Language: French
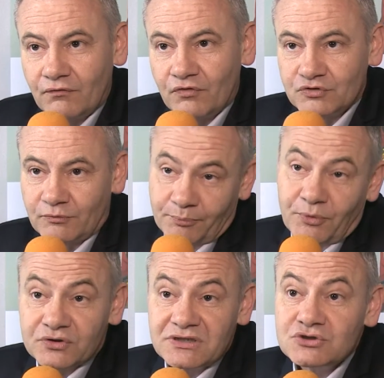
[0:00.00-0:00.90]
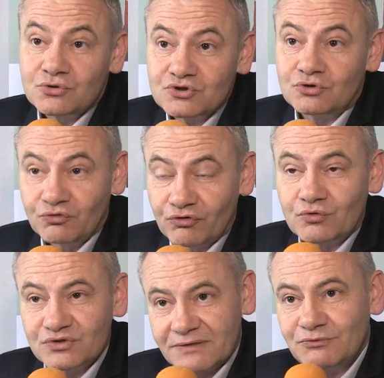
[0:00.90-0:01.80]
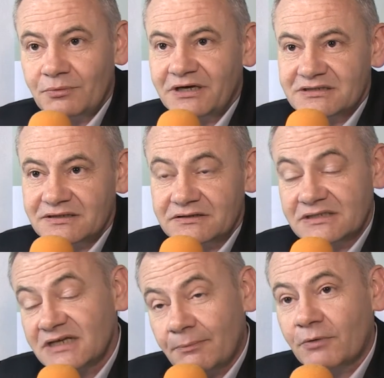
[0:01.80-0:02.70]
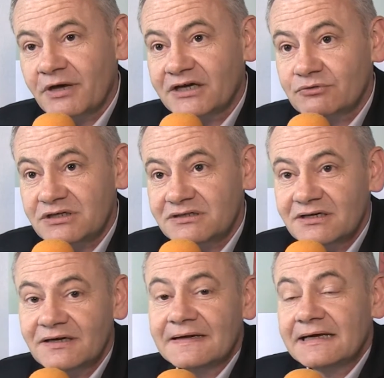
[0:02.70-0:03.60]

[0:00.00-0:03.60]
vont porter sur ce nouveau concept magasin. Ça, c'est la première actualité.